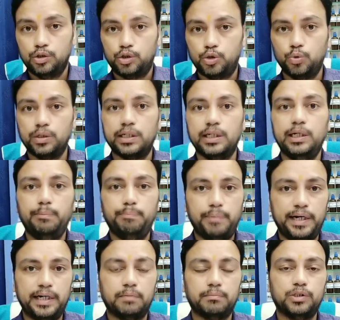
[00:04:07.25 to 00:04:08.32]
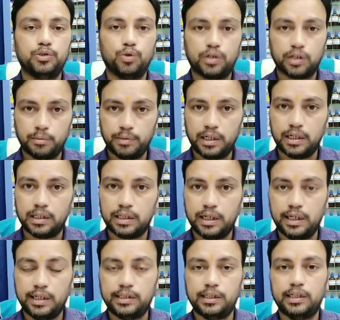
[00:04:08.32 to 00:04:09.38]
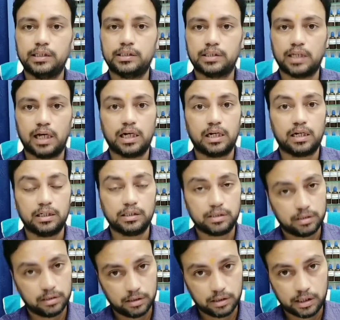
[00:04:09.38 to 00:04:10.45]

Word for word: चूंकि पेट में जो कृमि रहते हैं ये सारा रस